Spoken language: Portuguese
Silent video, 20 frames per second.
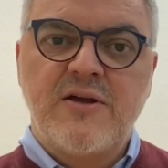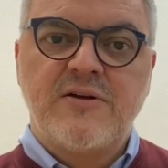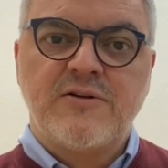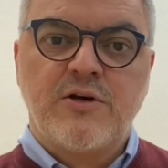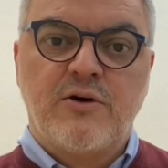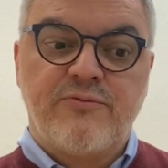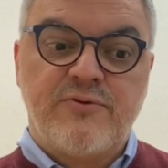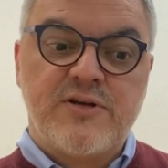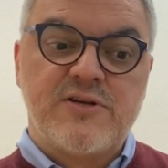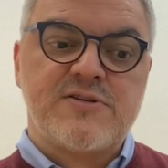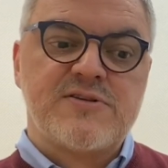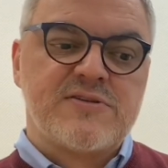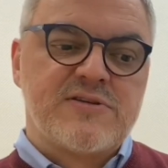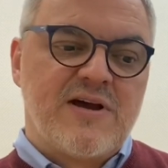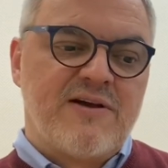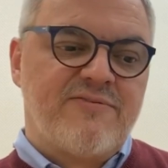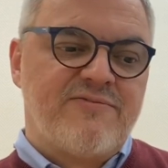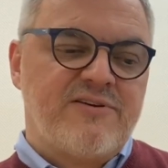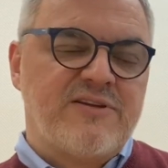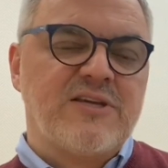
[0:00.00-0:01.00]
talvez
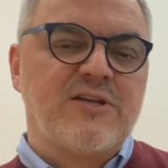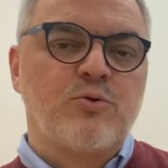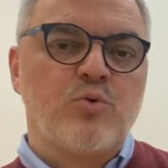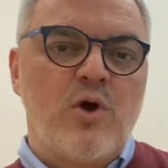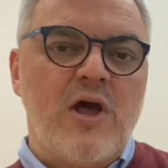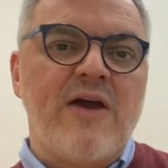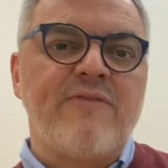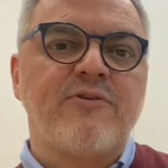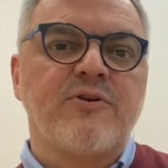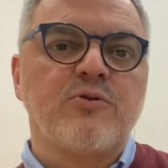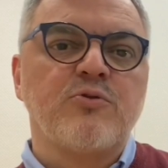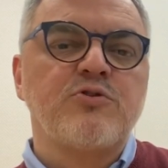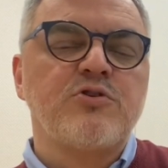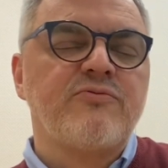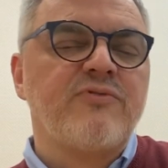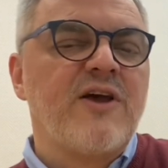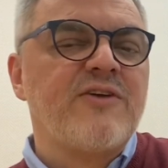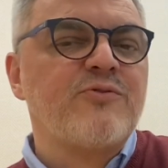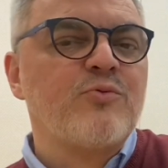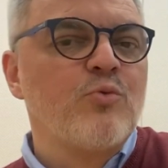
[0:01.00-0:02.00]
a venda do Everton
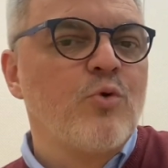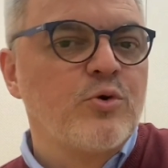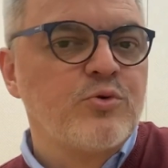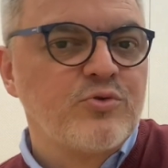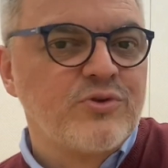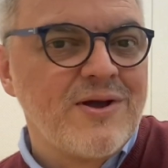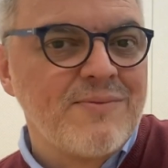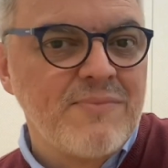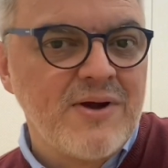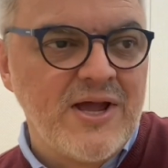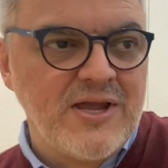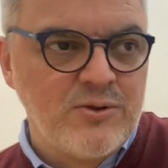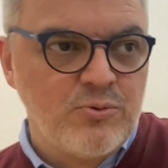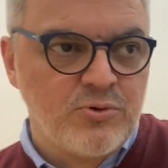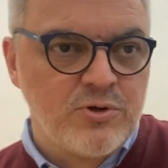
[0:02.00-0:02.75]
tivesse um outro tamanho.